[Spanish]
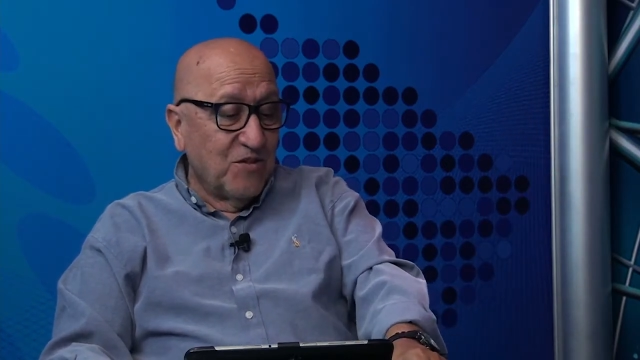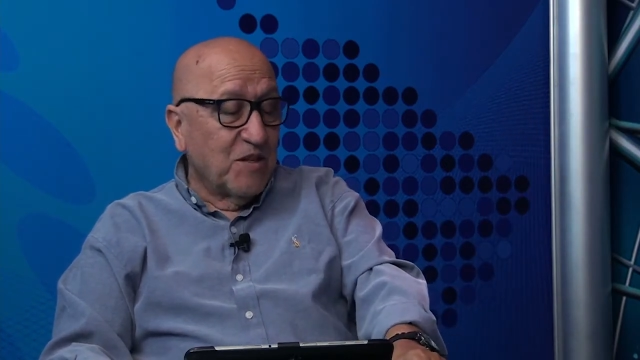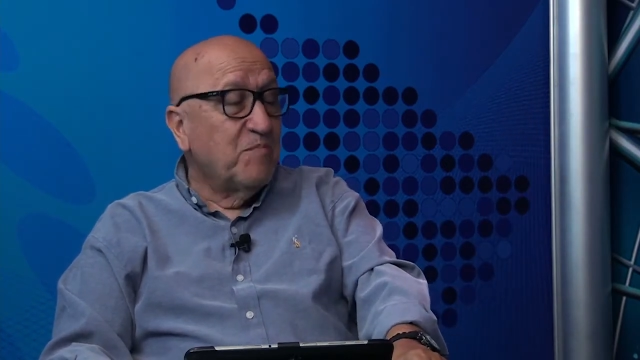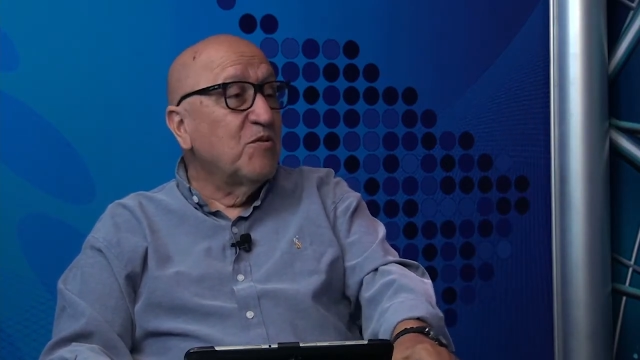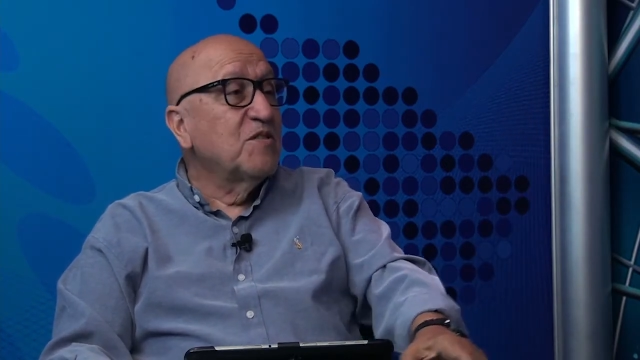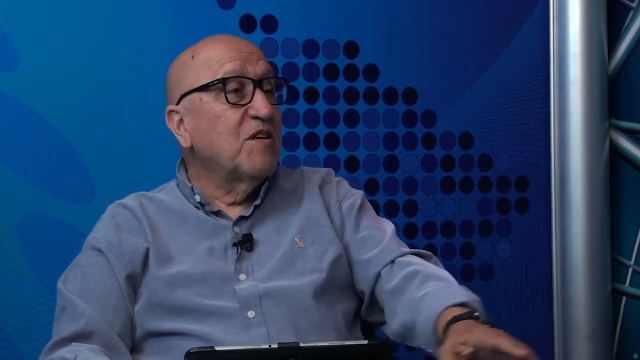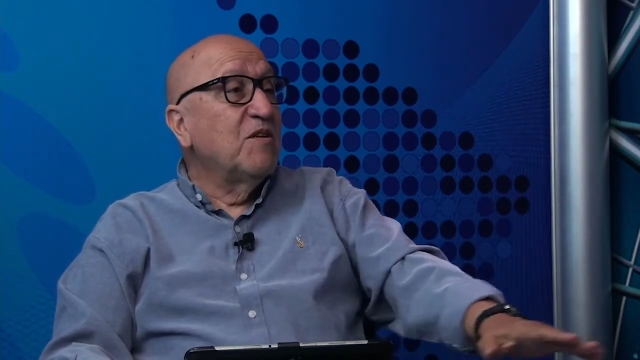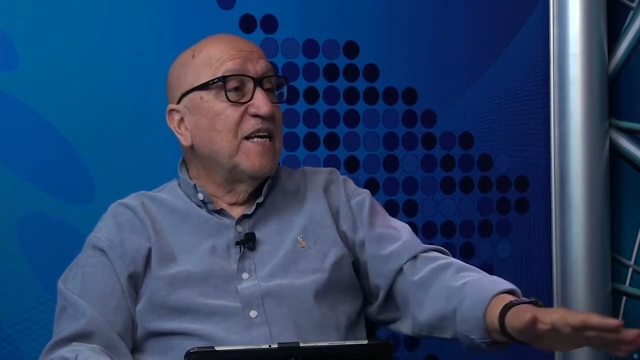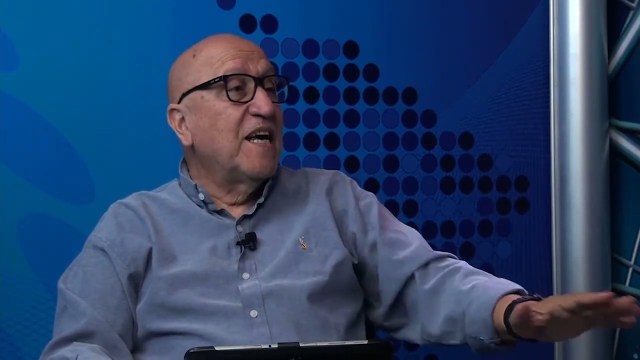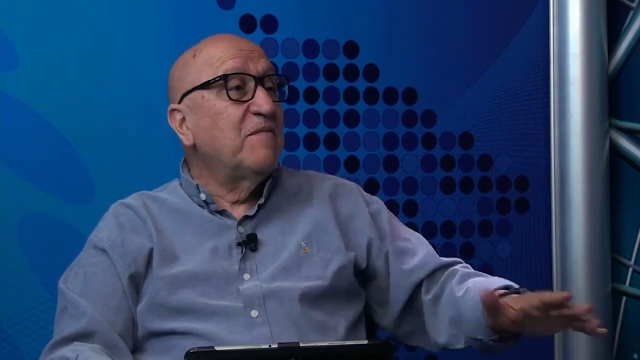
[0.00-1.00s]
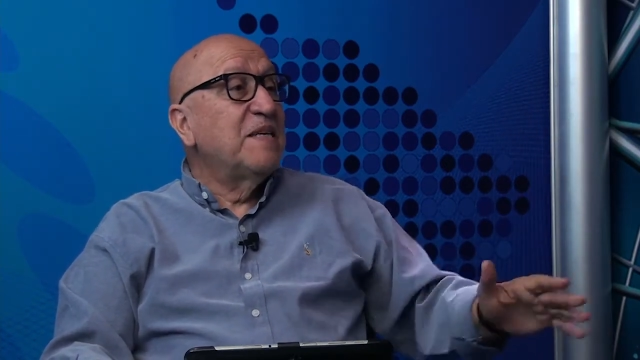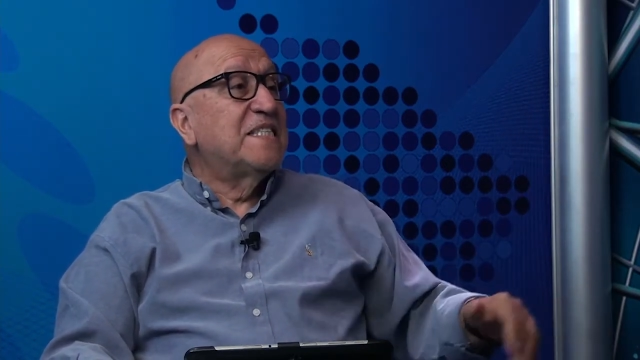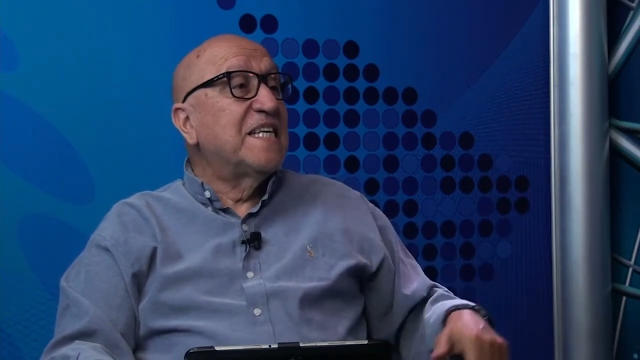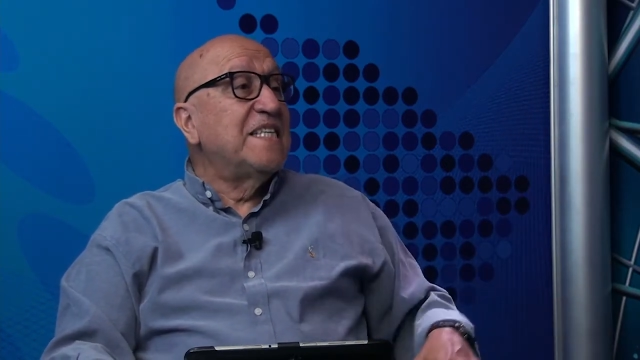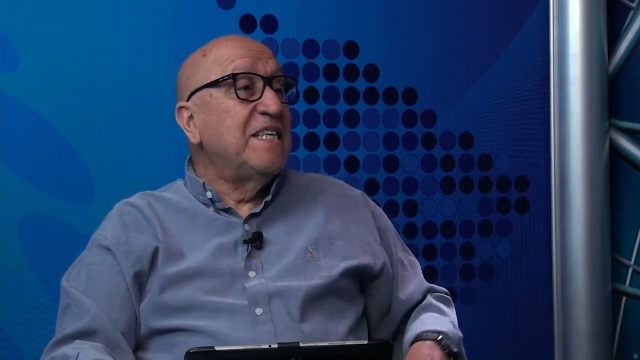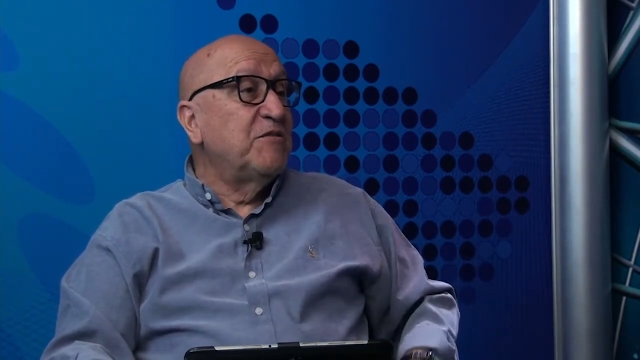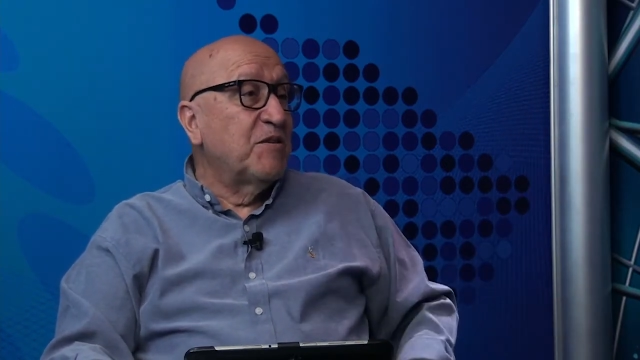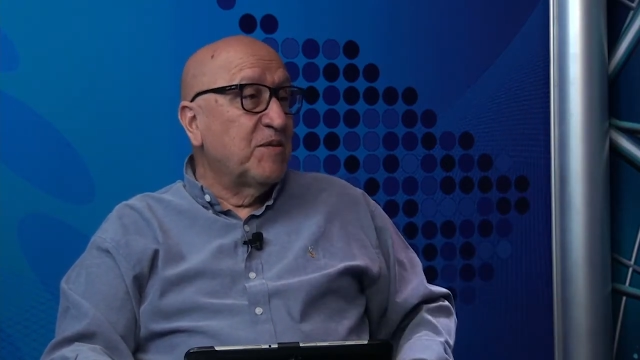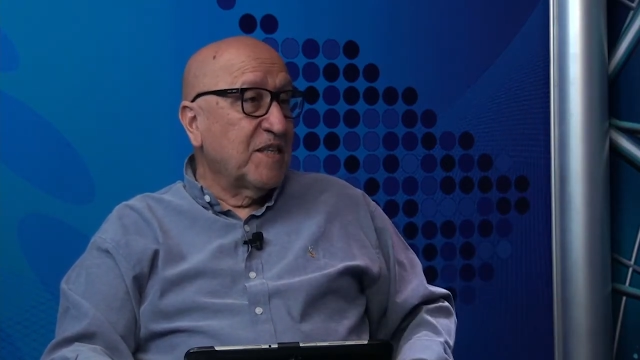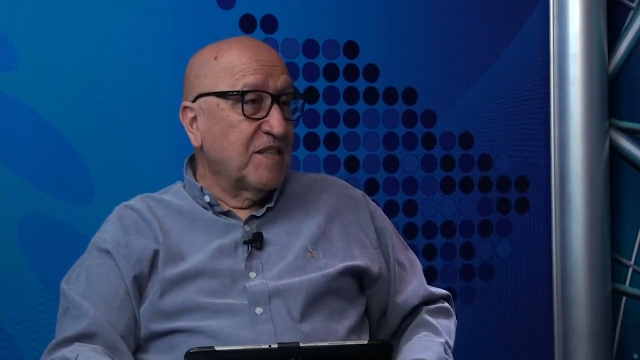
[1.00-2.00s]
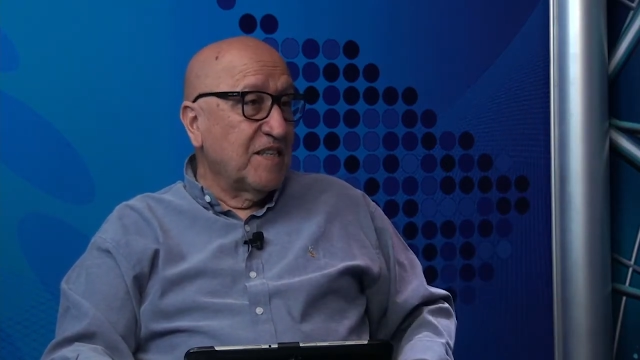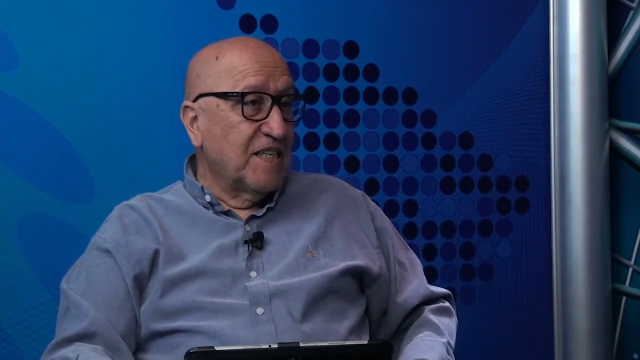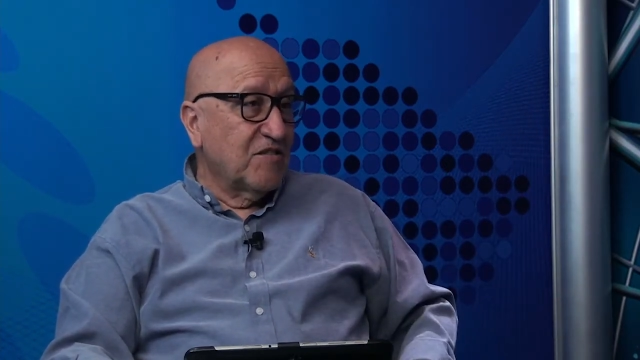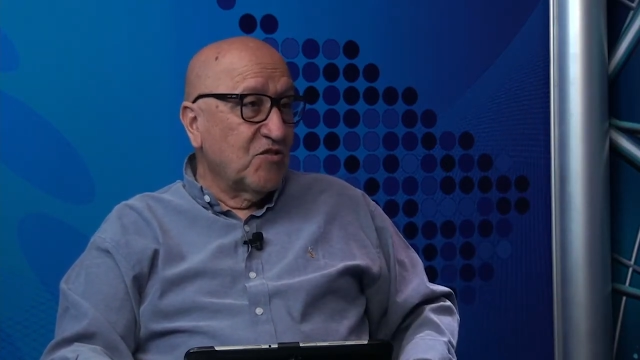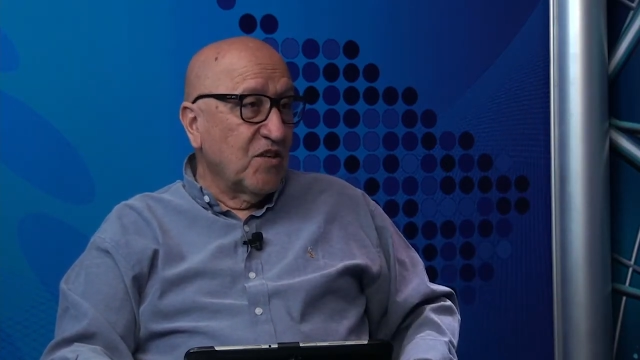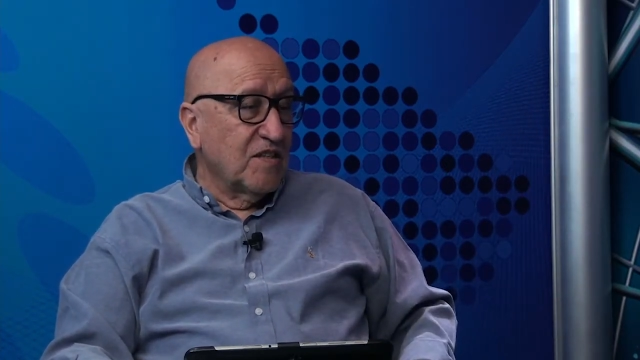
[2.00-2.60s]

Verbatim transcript: responsabilidades administrativas, ¿verdad?, de dirección